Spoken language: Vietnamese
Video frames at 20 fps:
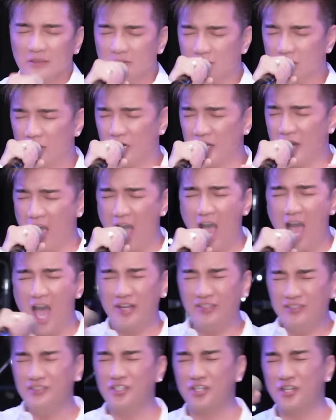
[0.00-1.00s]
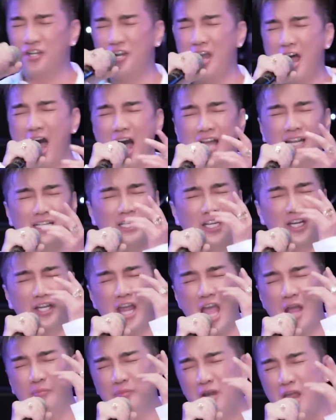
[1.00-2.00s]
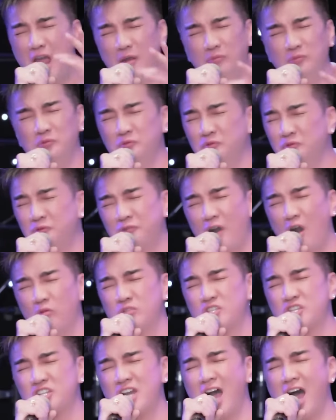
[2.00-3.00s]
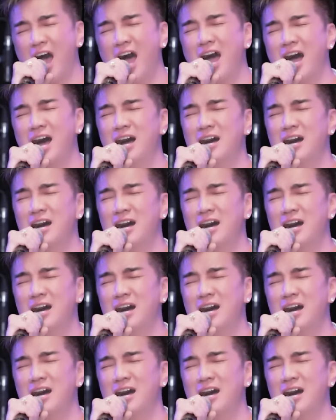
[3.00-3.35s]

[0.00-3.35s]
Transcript: người đến đây đêm đêm phòng trà